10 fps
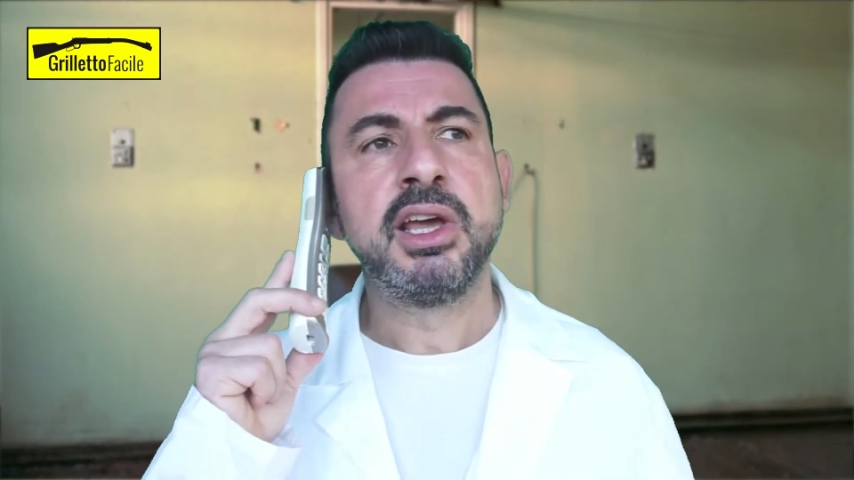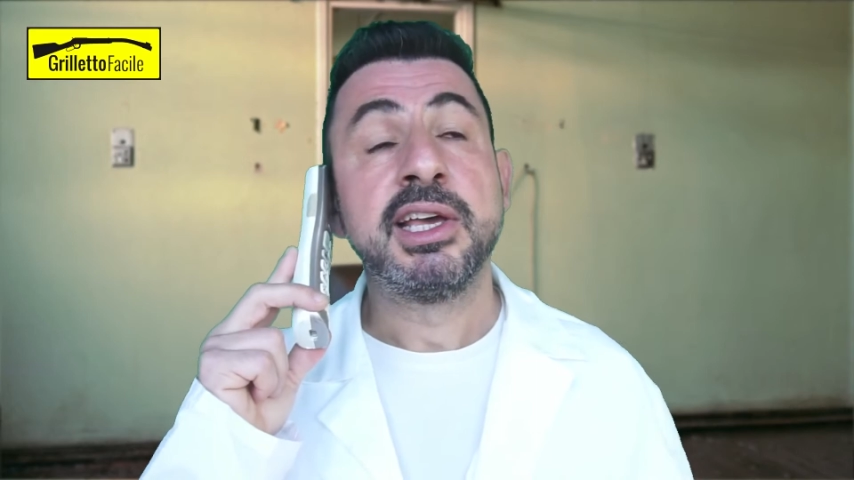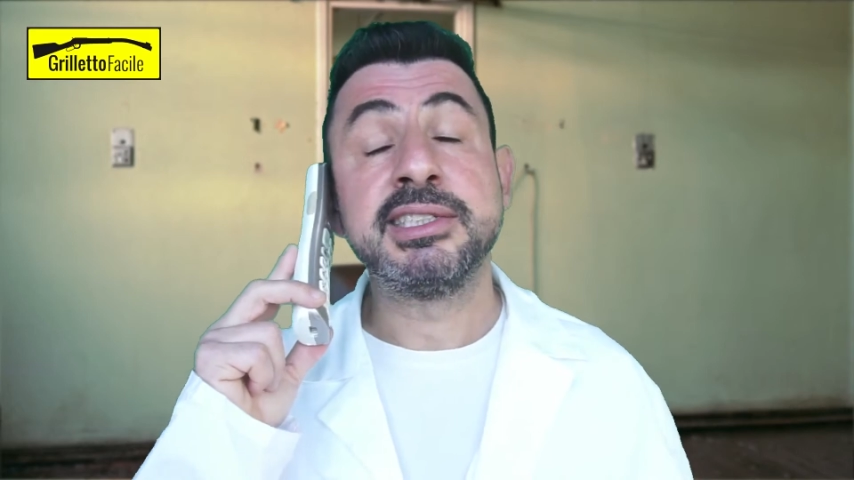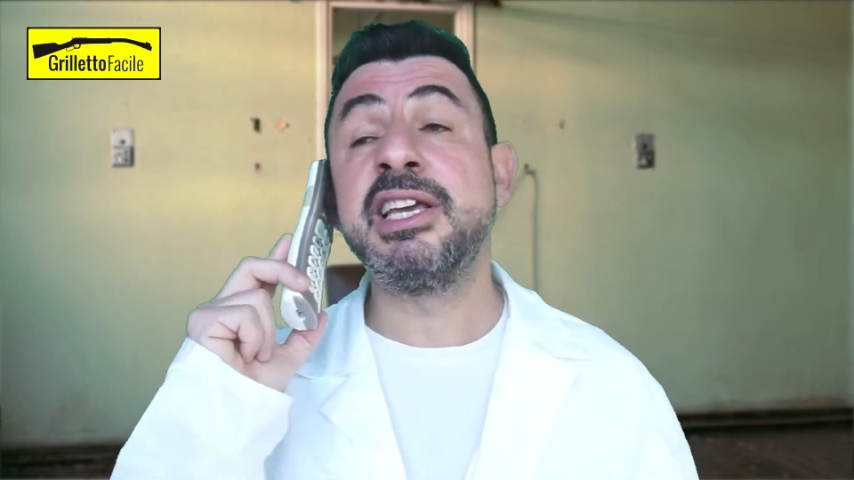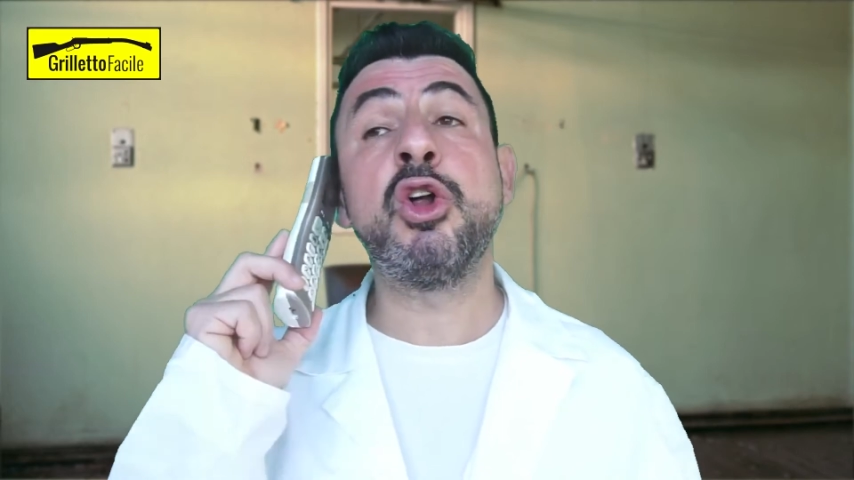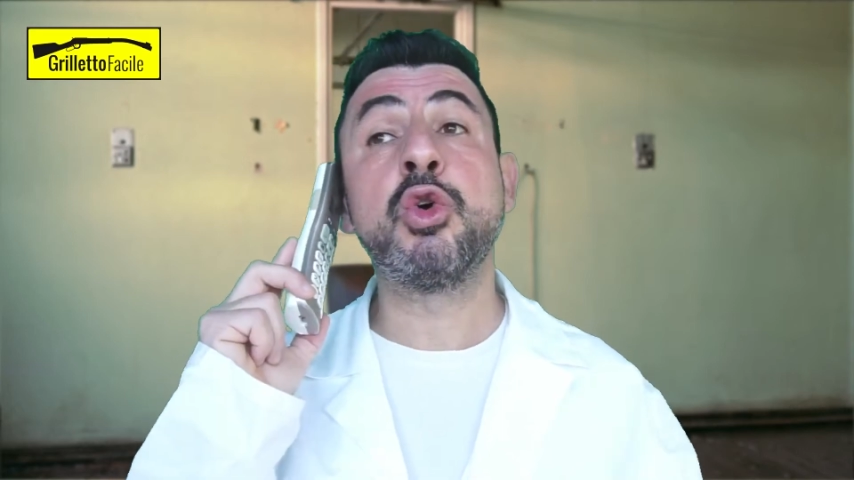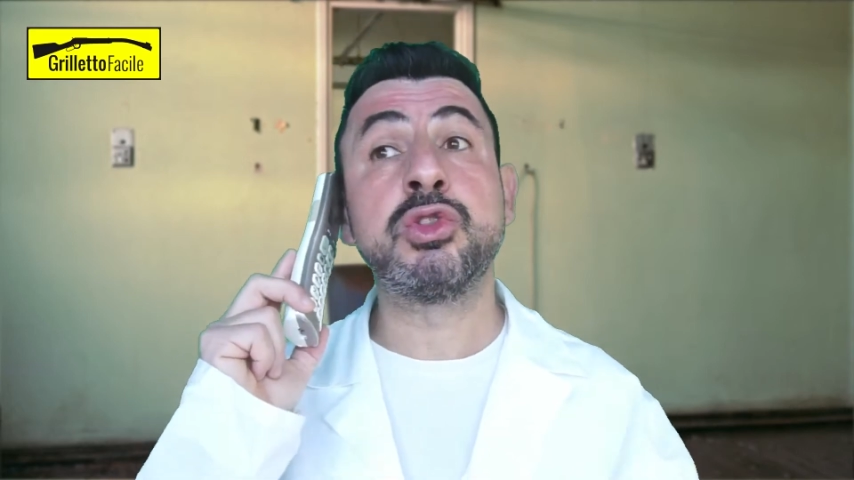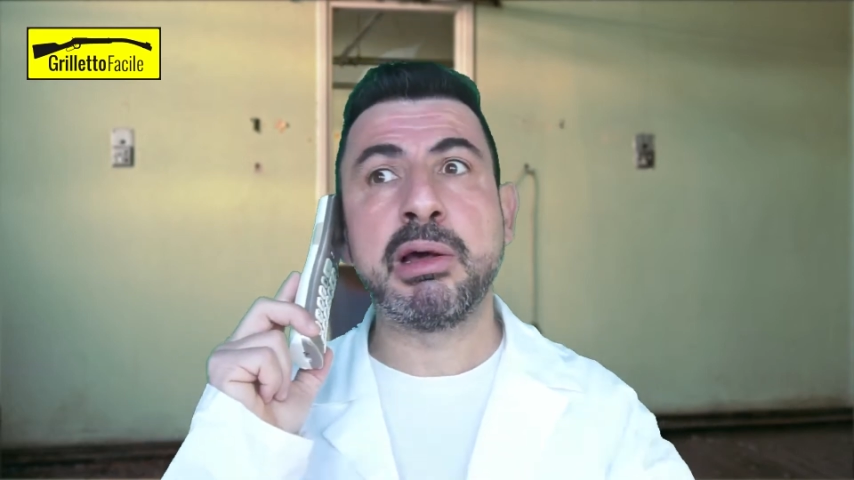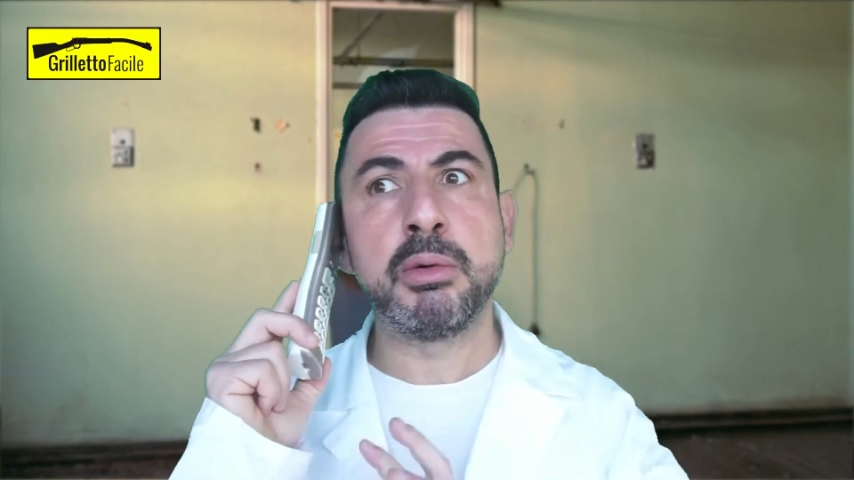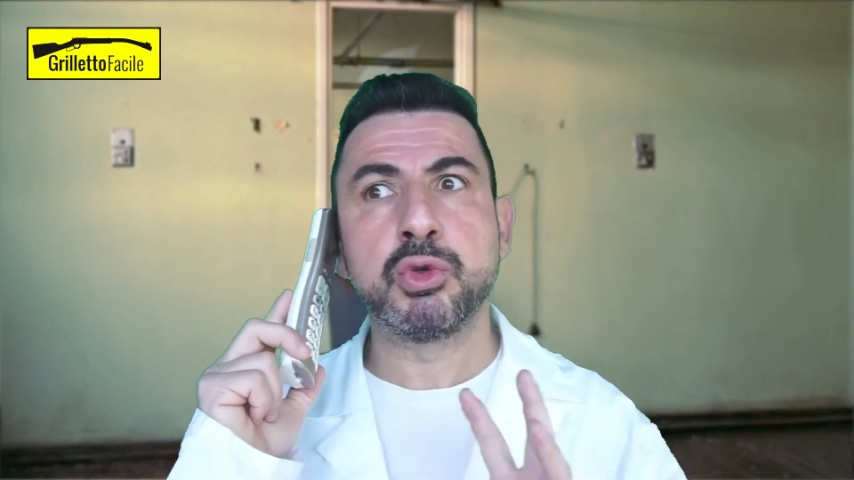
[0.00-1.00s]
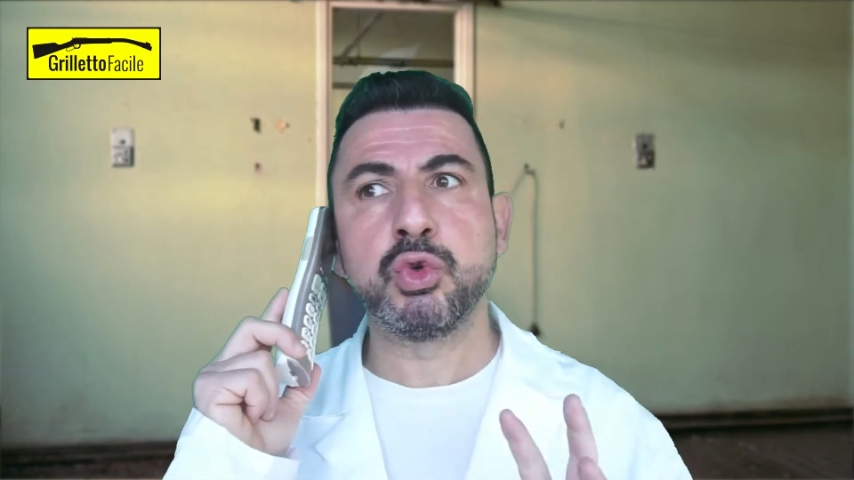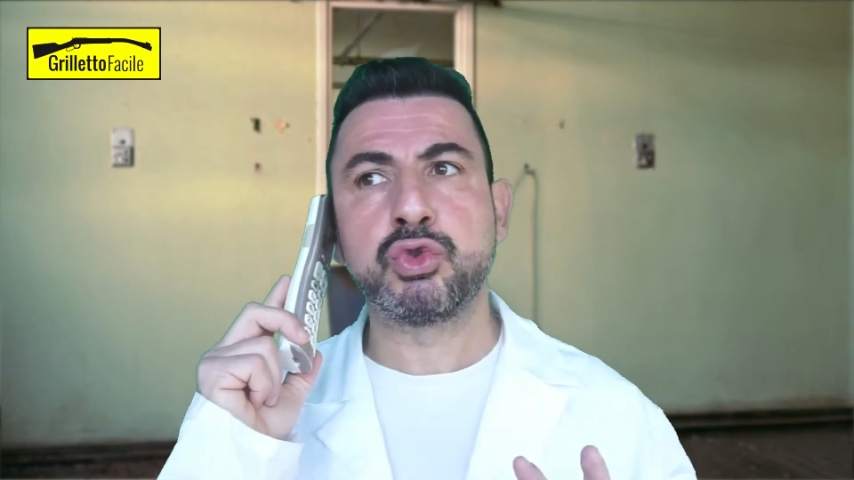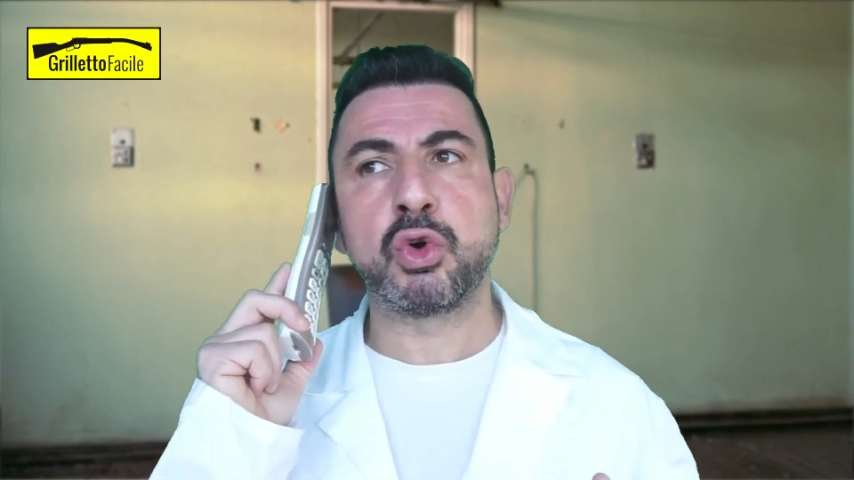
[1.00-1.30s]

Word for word: Sì, noi controlliamo proprio tutto,